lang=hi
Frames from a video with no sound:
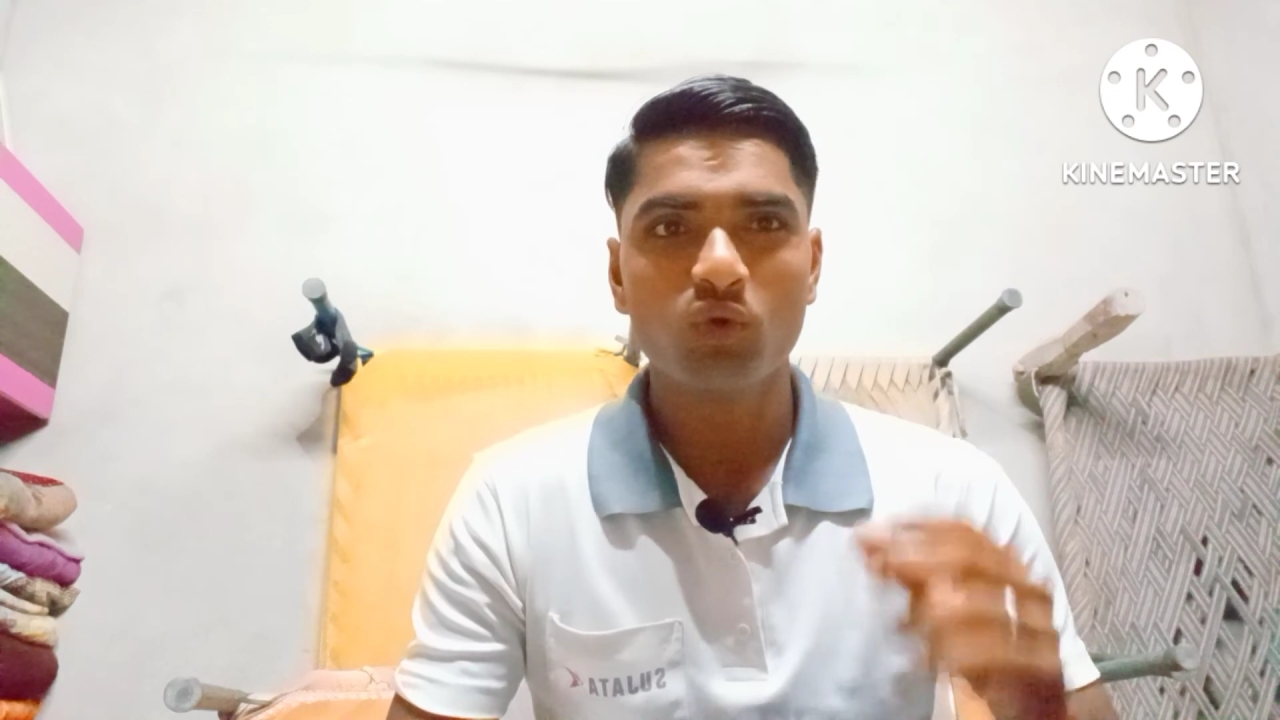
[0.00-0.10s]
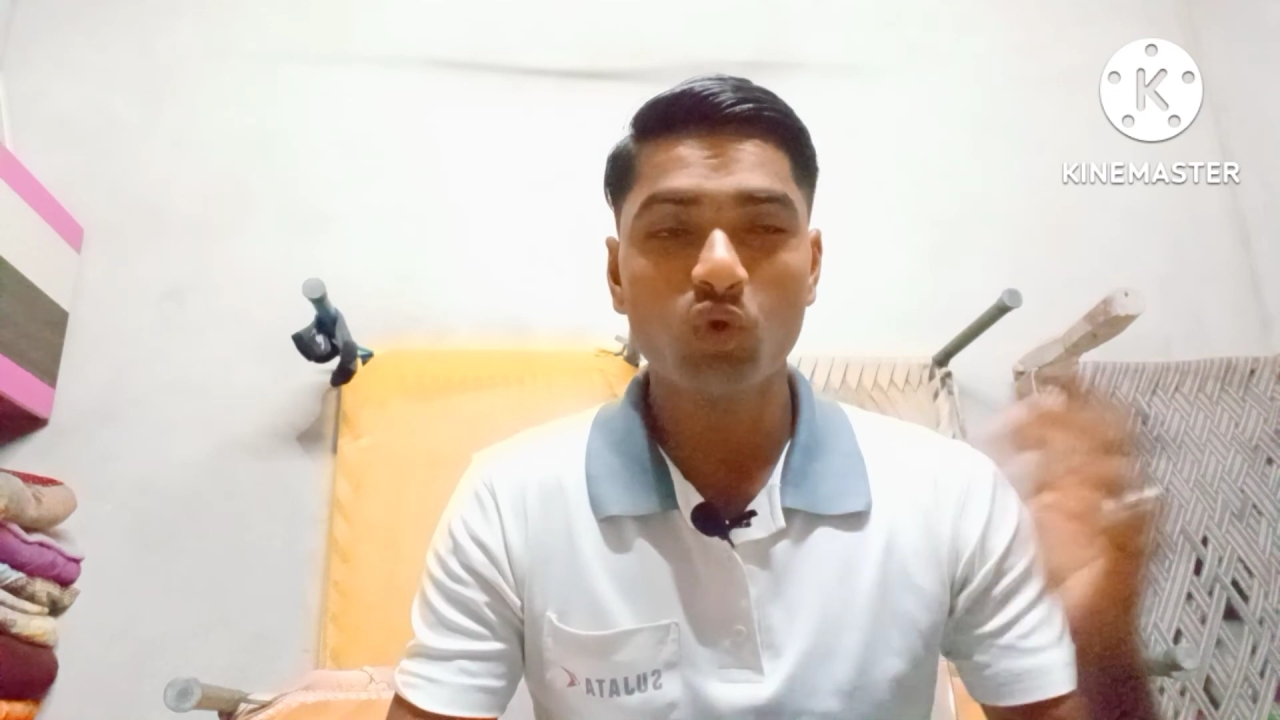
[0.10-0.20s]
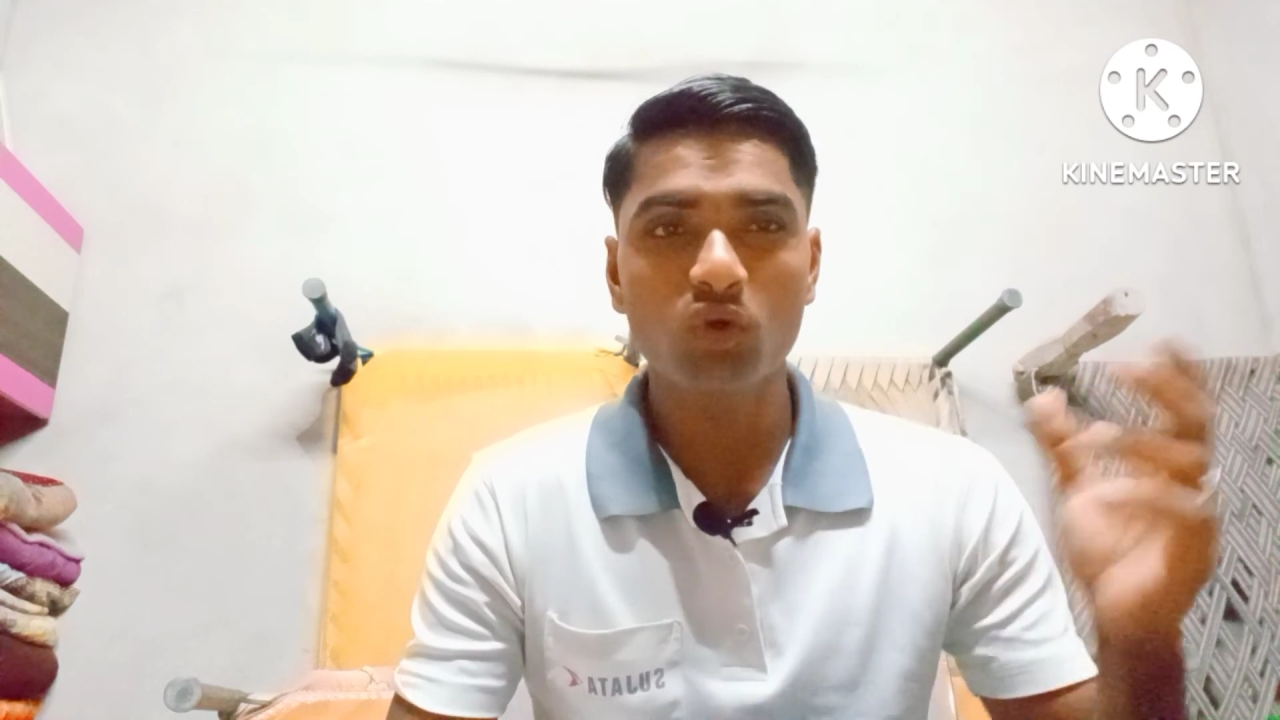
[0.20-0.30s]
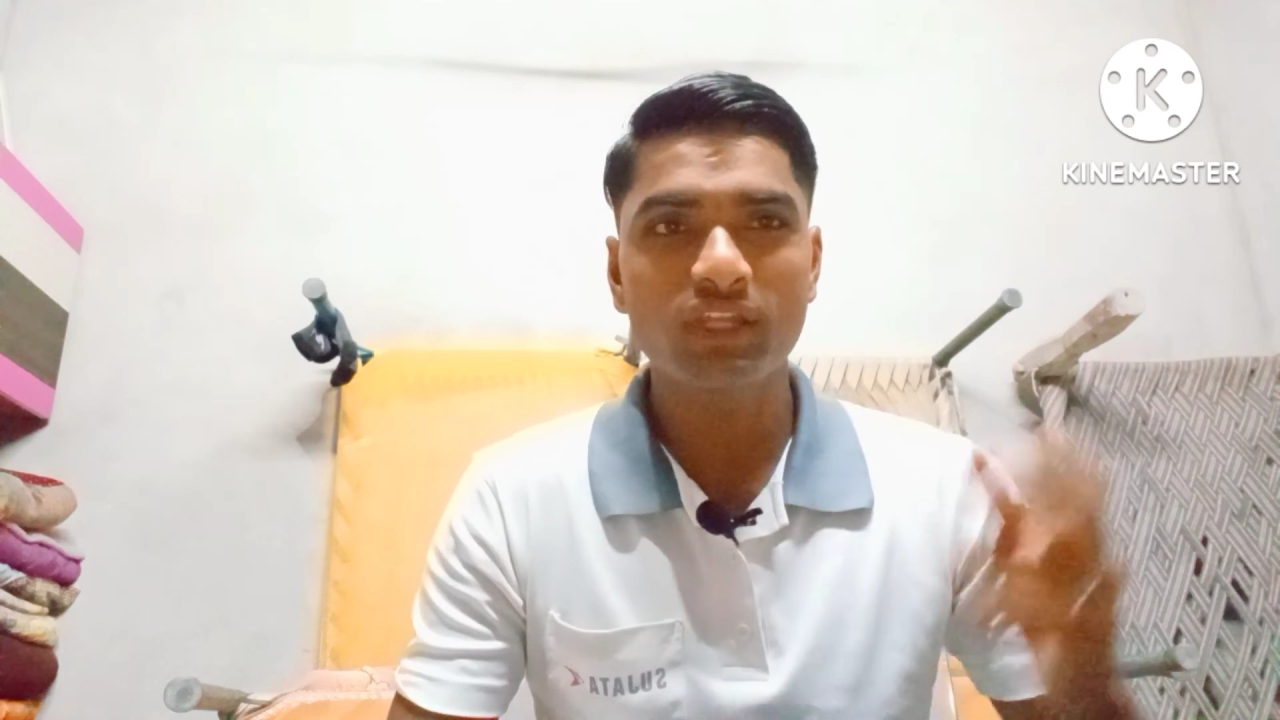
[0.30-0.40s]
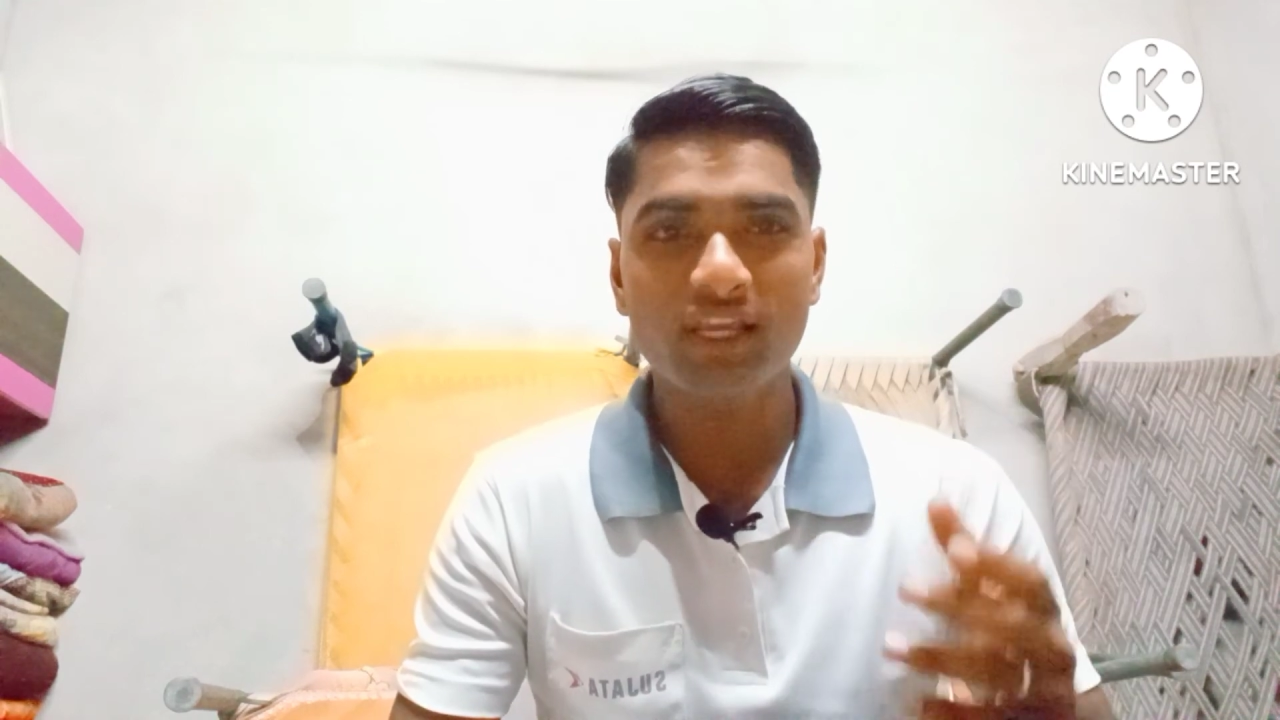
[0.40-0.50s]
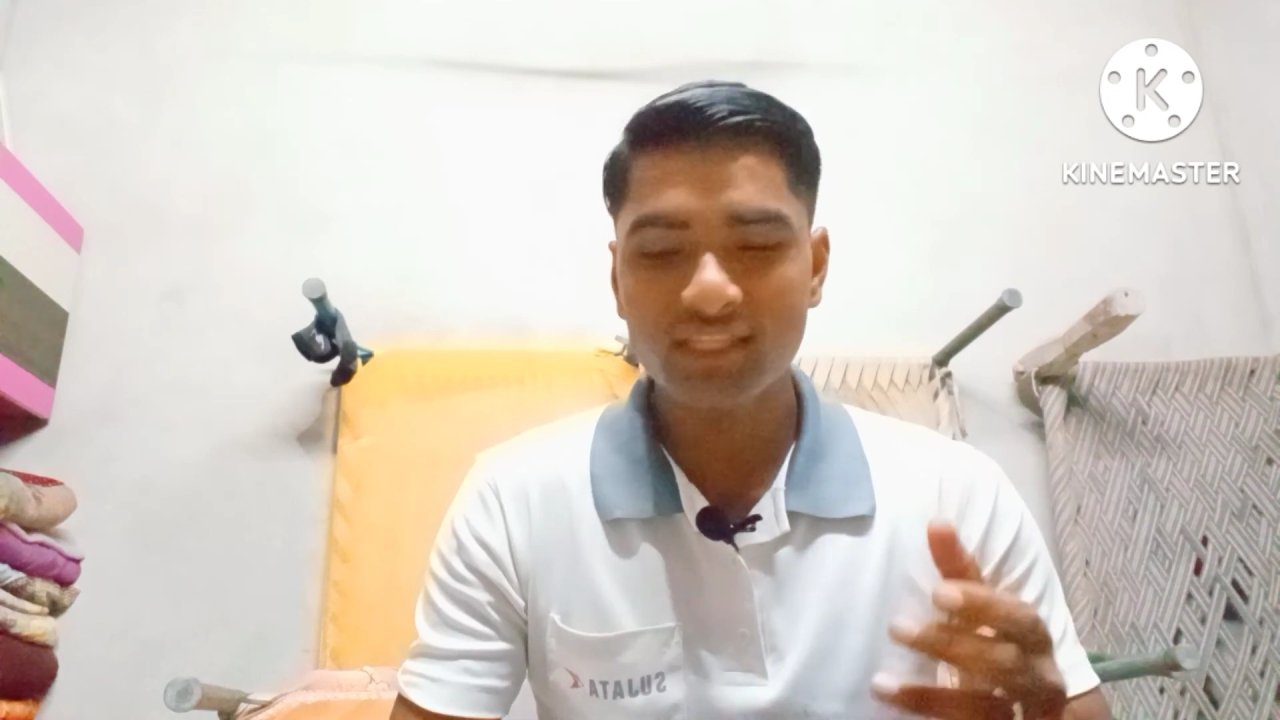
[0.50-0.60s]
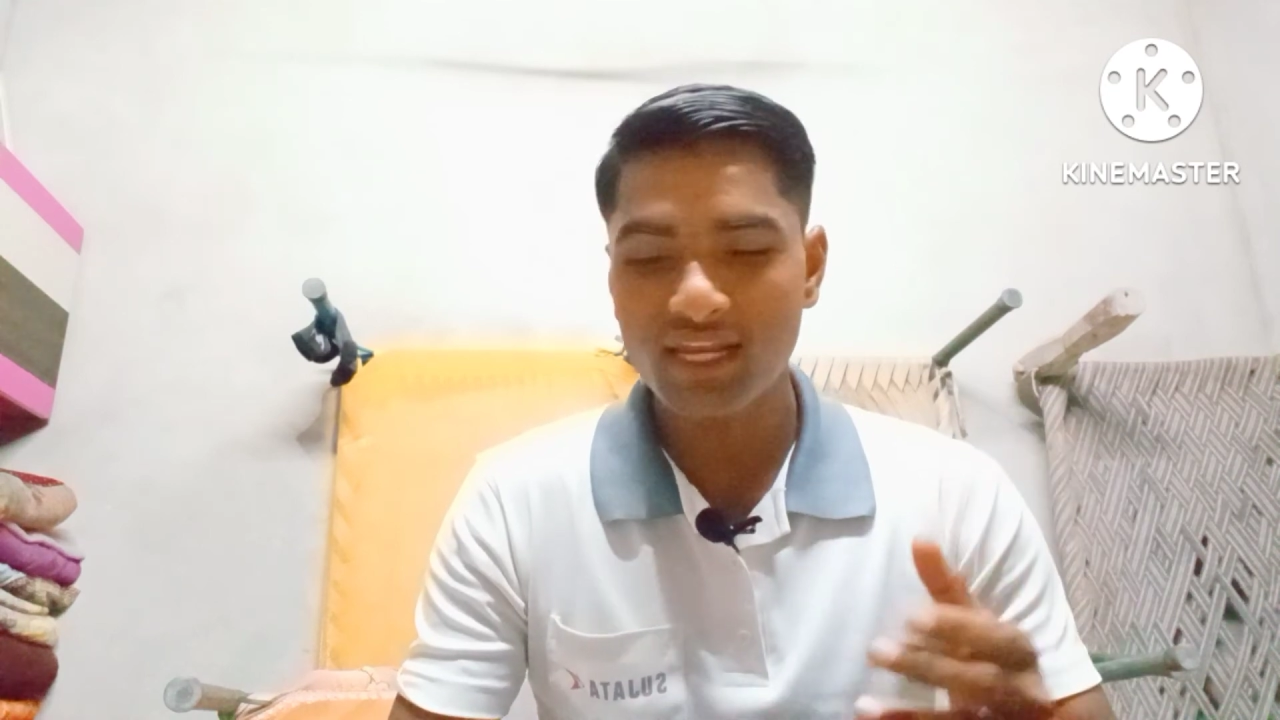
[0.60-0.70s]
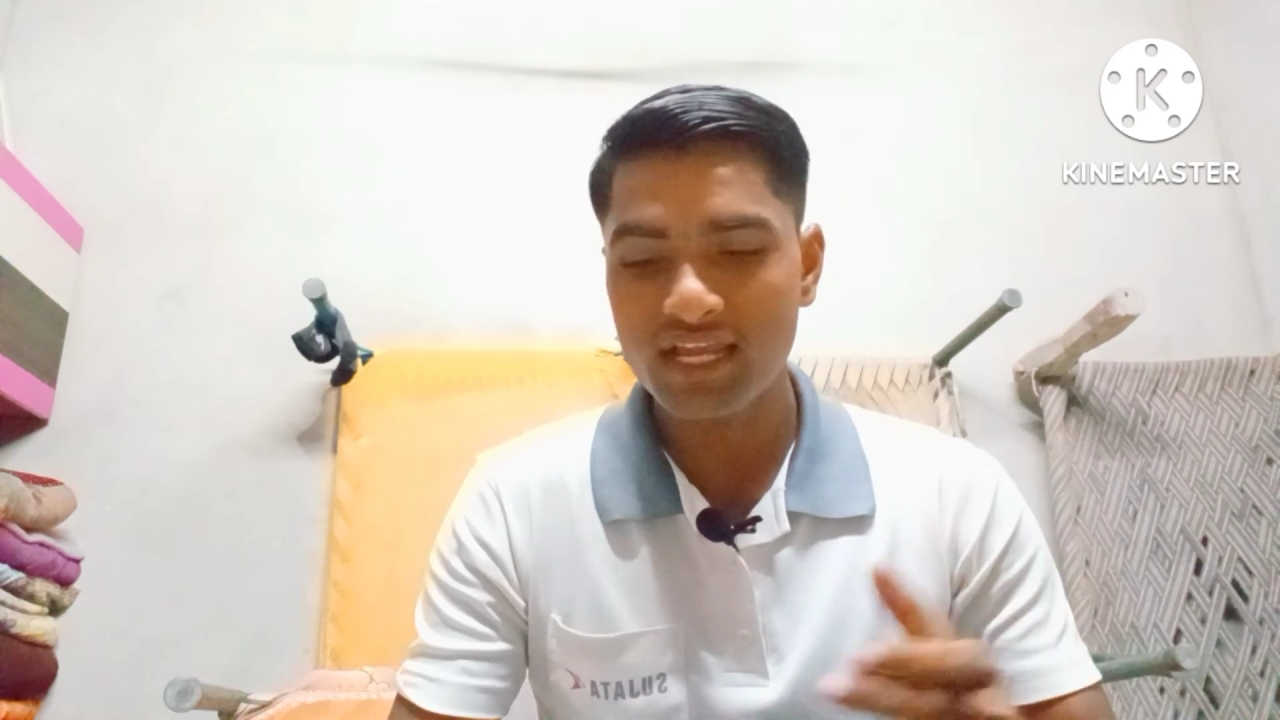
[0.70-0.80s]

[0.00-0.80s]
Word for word: लोग देखते ना